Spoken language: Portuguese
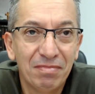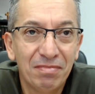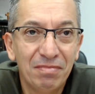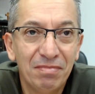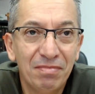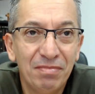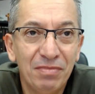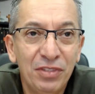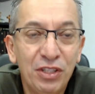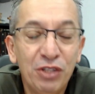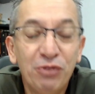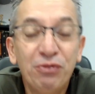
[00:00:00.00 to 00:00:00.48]

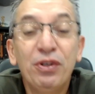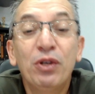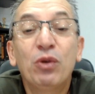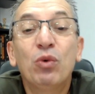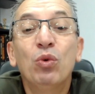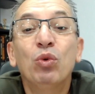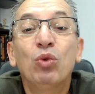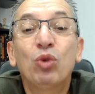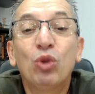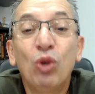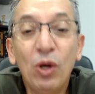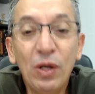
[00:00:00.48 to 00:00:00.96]

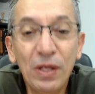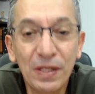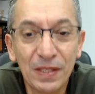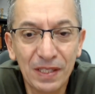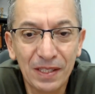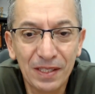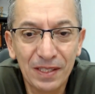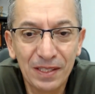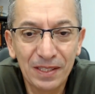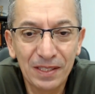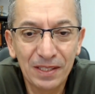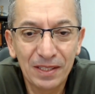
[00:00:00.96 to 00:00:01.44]

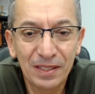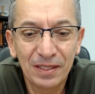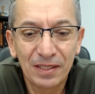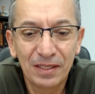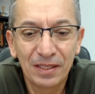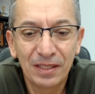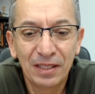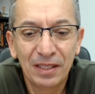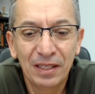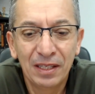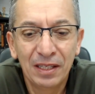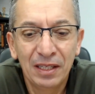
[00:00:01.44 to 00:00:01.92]
dificultosas,
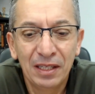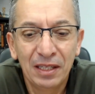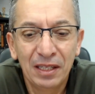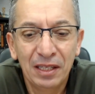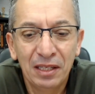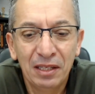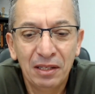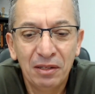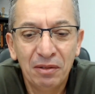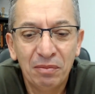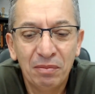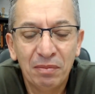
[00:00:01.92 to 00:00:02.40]

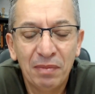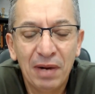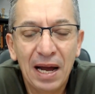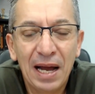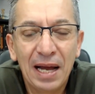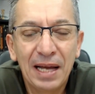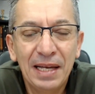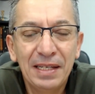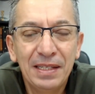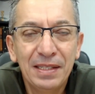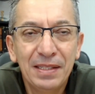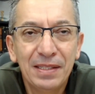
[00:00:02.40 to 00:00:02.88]

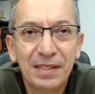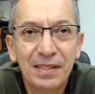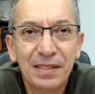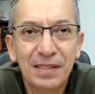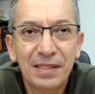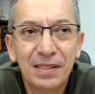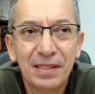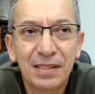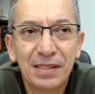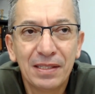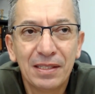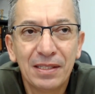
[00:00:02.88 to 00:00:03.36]

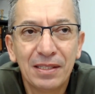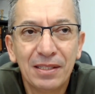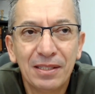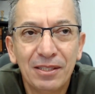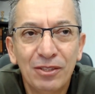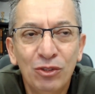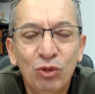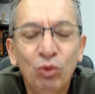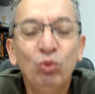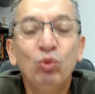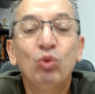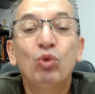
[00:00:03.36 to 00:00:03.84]
mas
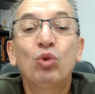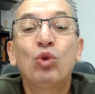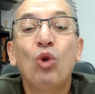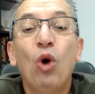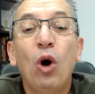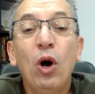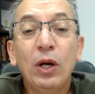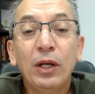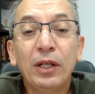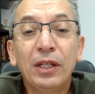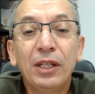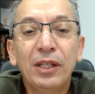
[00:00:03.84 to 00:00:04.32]
num
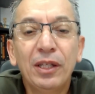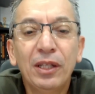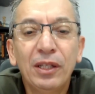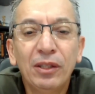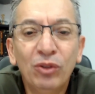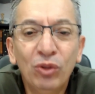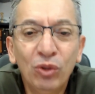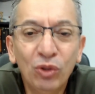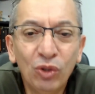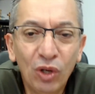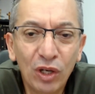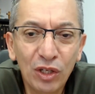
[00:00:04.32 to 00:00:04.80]
toque
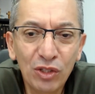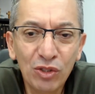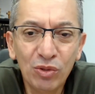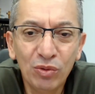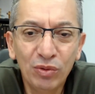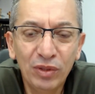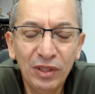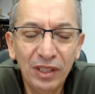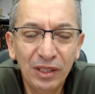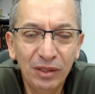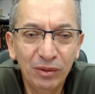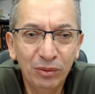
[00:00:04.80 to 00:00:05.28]
do nosso
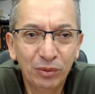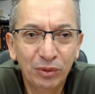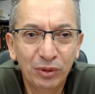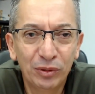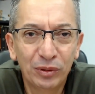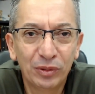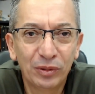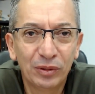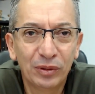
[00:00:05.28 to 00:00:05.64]
Deus,